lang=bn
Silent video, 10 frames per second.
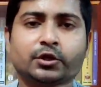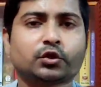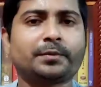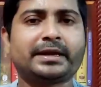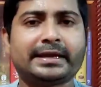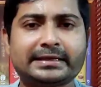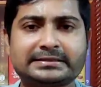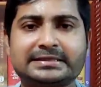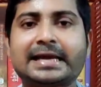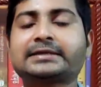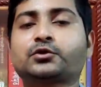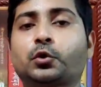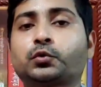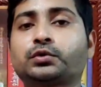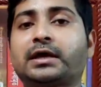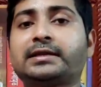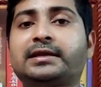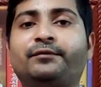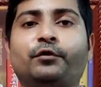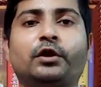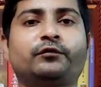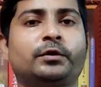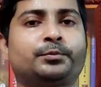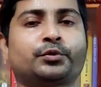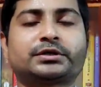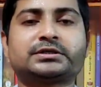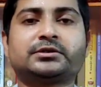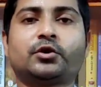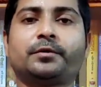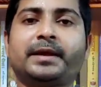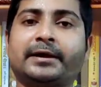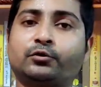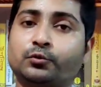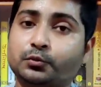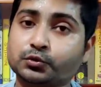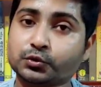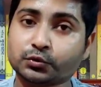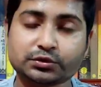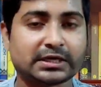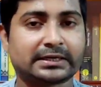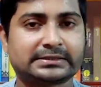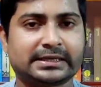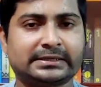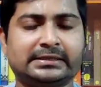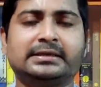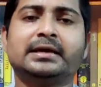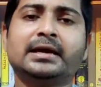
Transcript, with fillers: তবে এক্স্যাক্ট কত তারিখে ফলাফল প্রকাশিত হবে এখনও পর্যন্ত জানা যায়নি